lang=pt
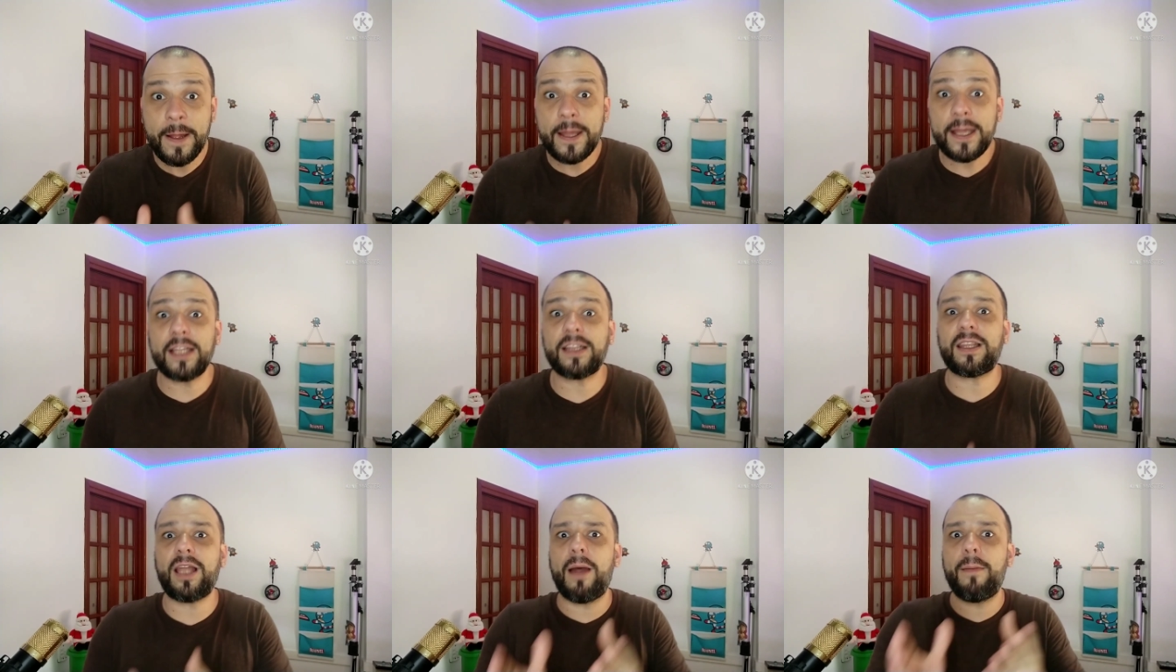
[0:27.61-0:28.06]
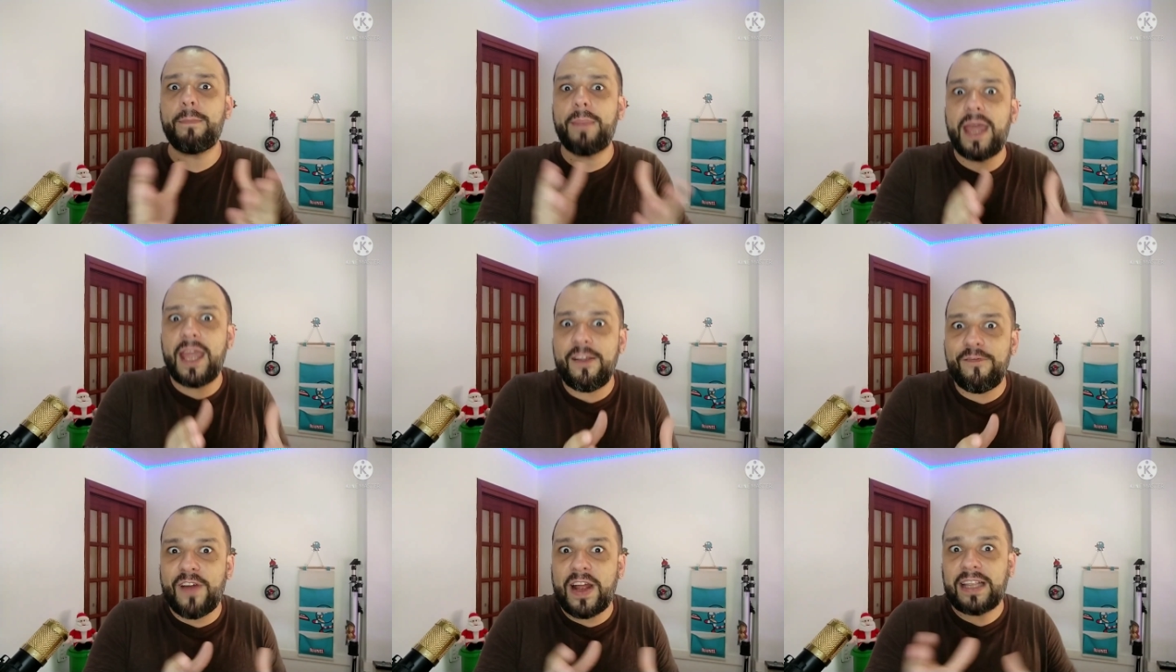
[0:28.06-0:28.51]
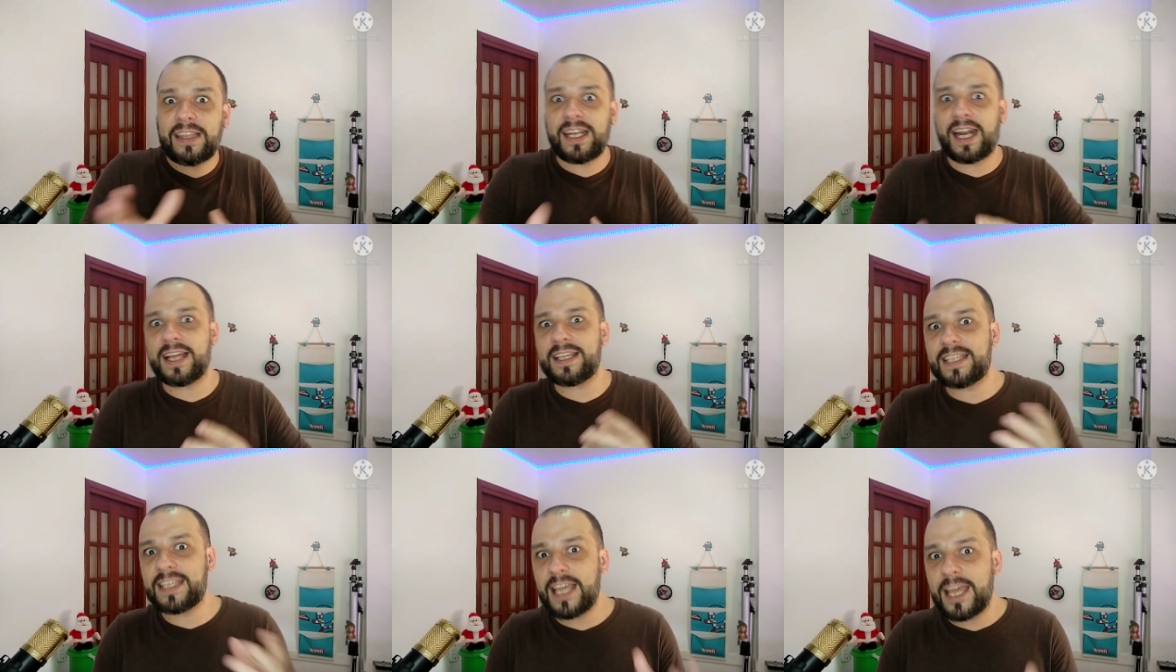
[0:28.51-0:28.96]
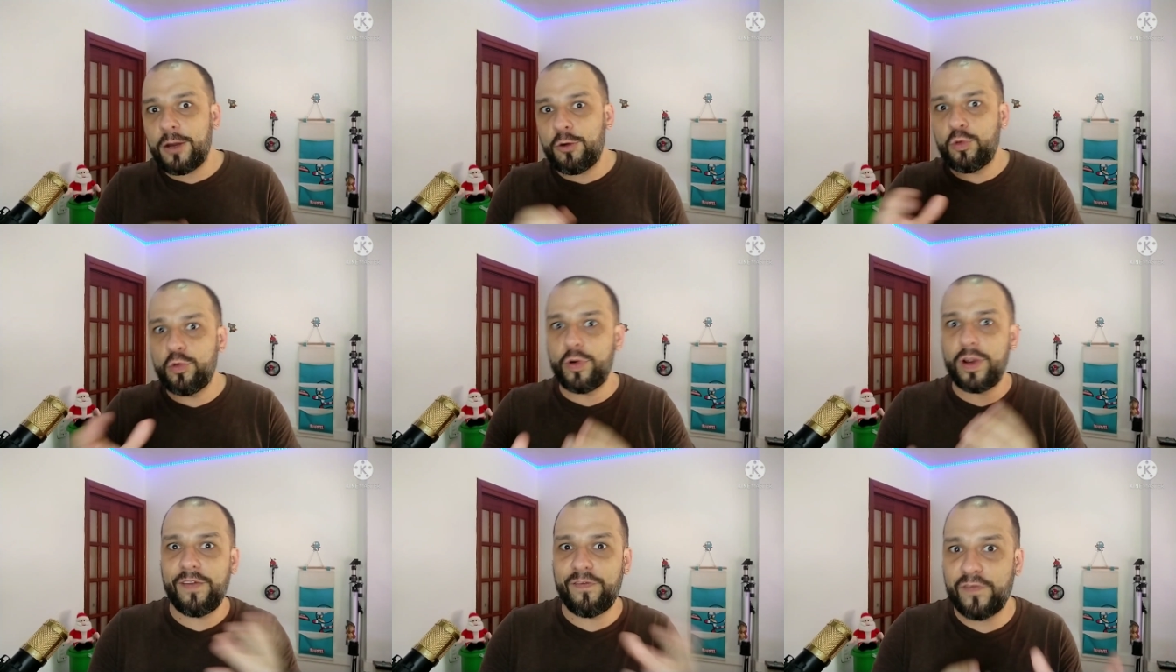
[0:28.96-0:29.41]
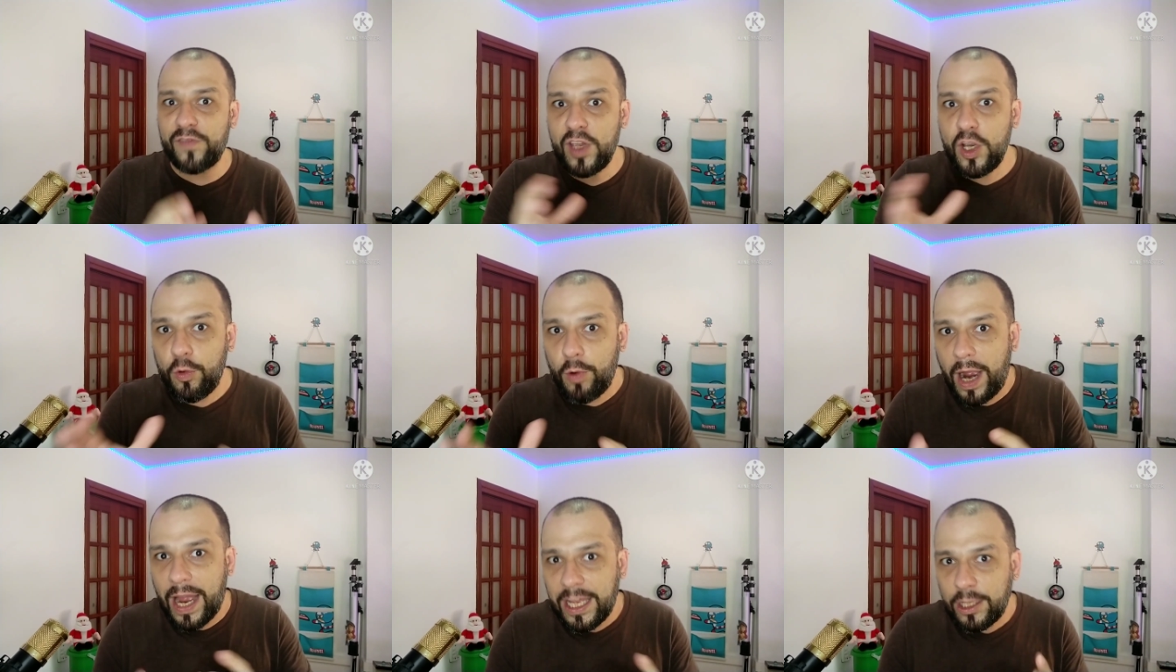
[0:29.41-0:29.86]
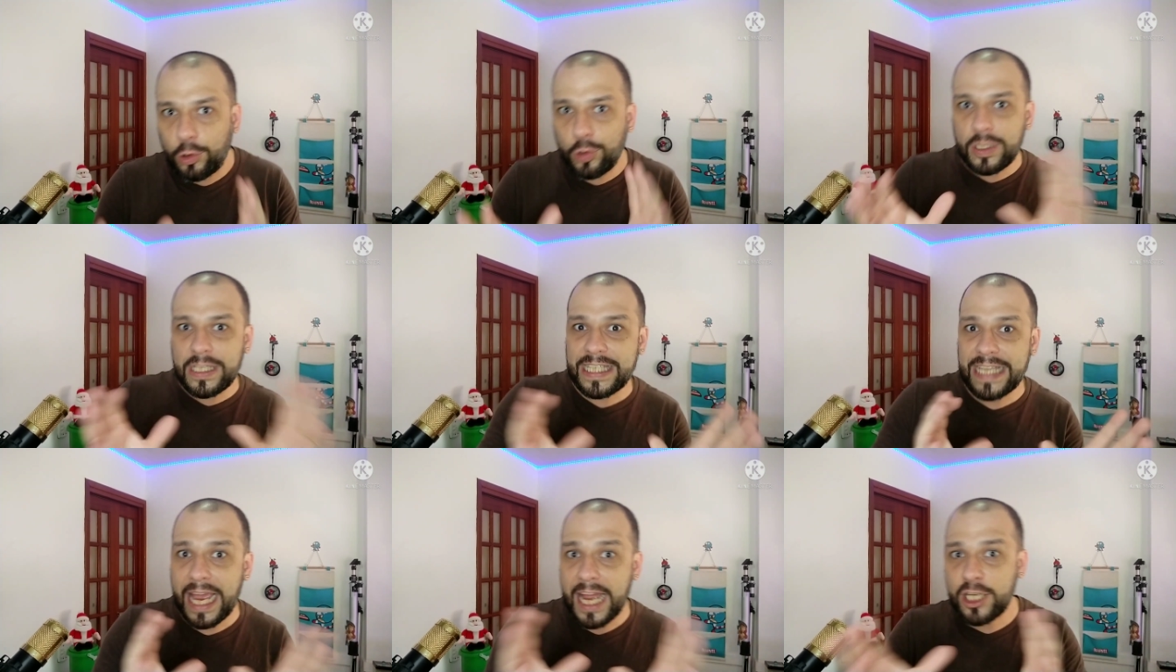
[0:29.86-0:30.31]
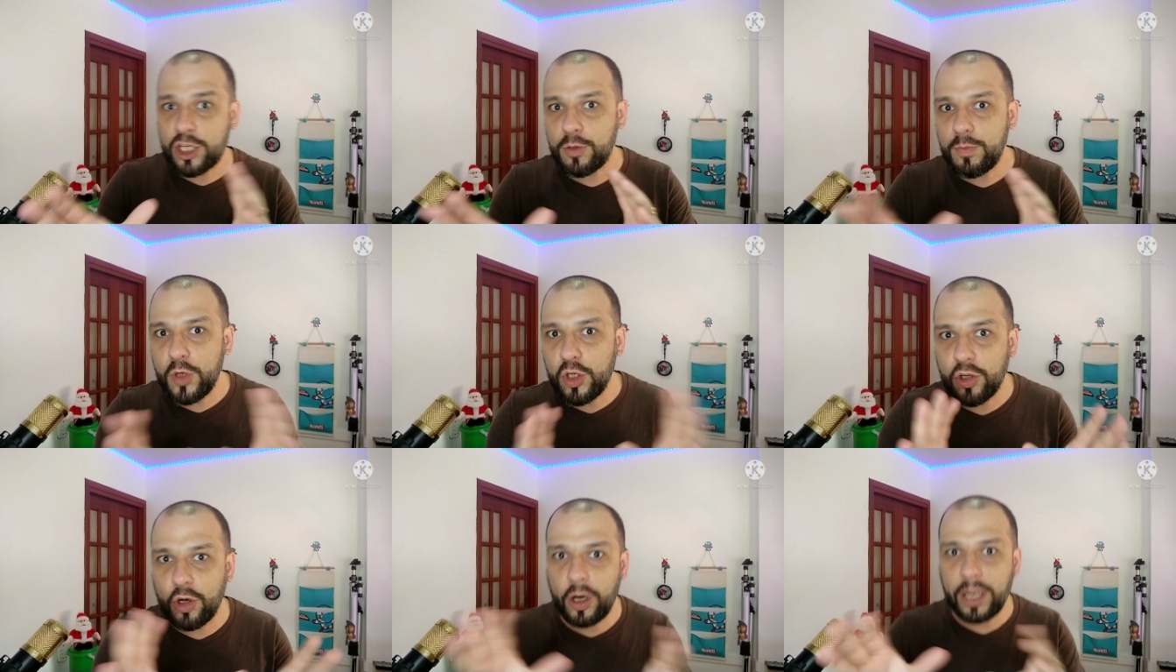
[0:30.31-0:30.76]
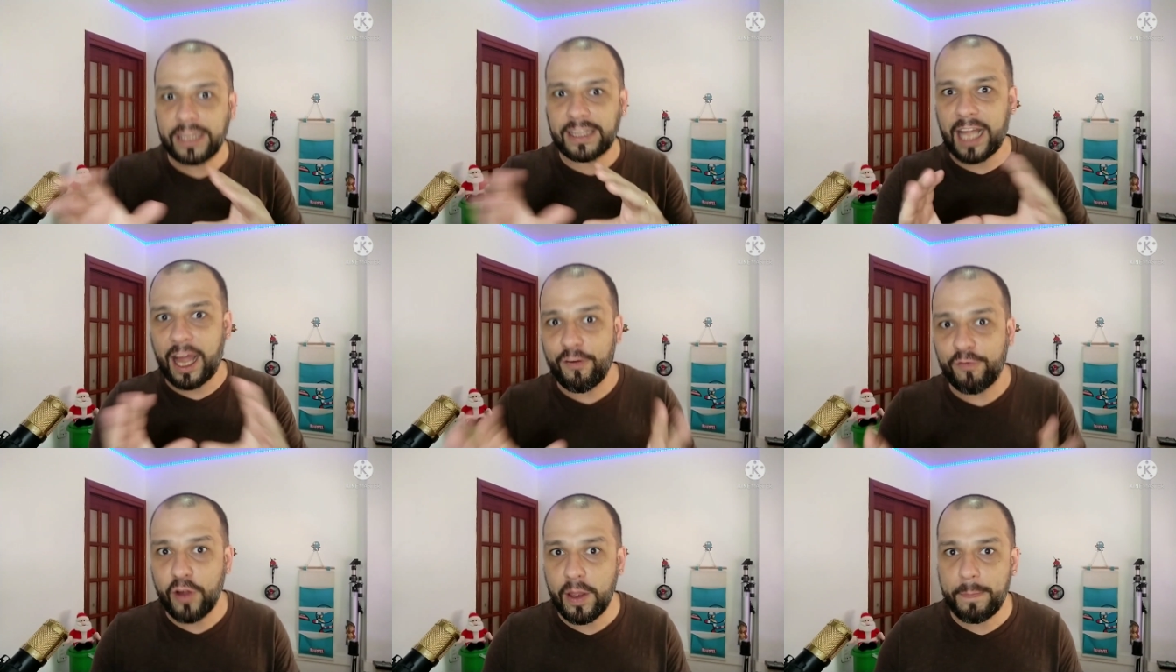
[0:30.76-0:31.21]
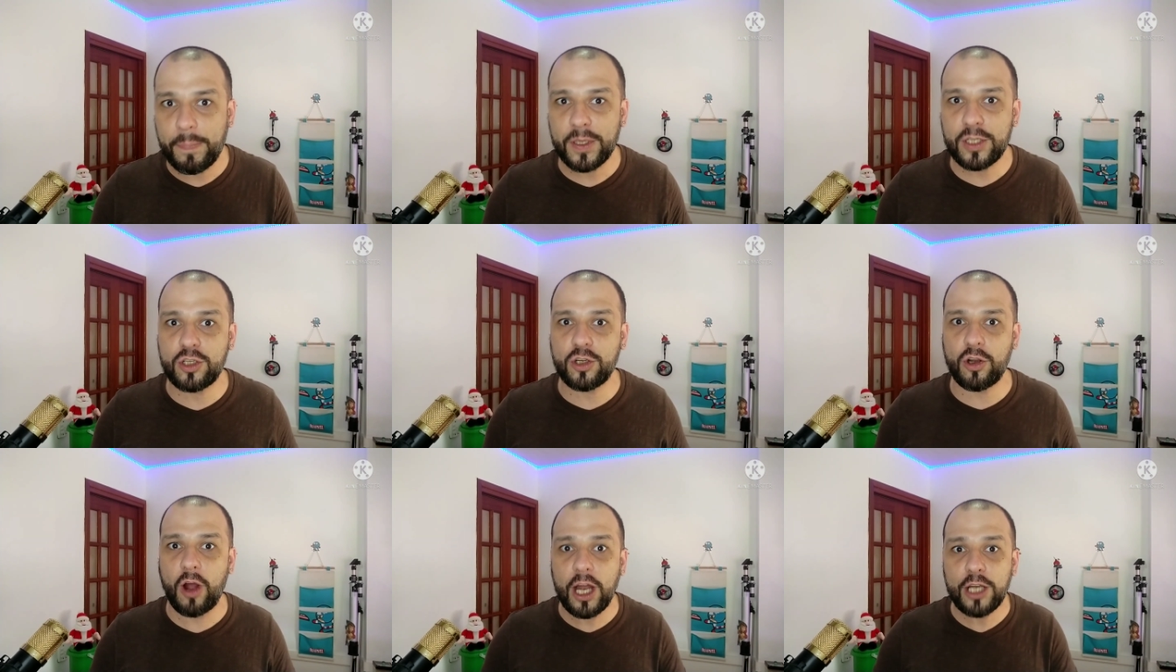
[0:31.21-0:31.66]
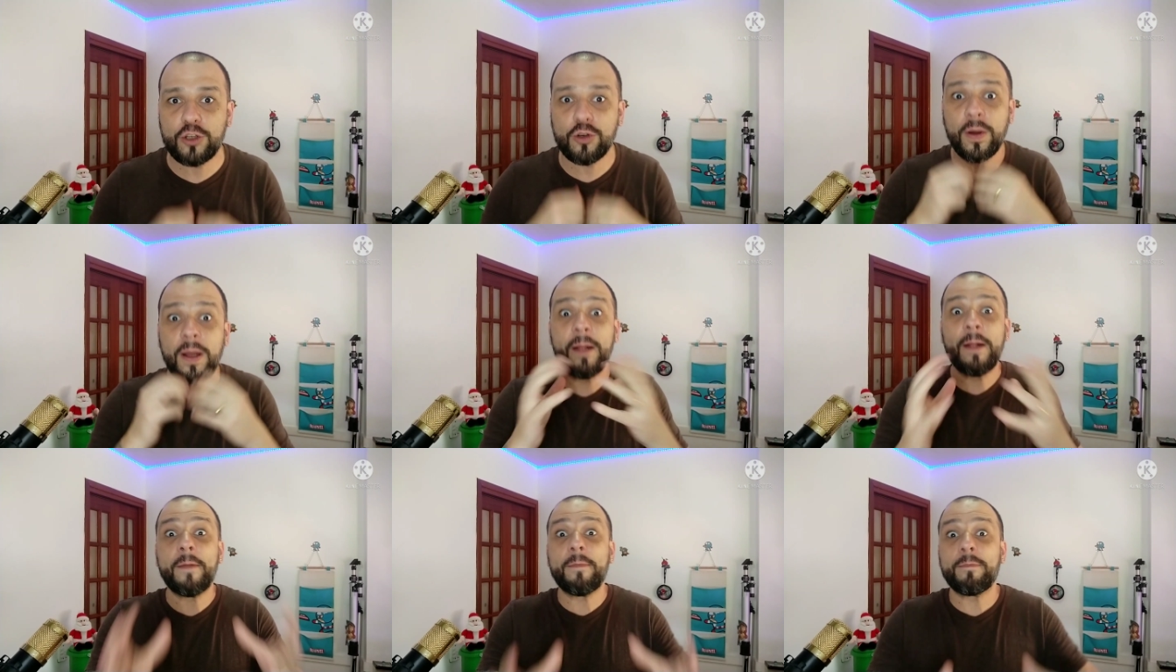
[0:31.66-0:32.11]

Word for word: e também vai trazer um review aí do sétimo e oitavo episódio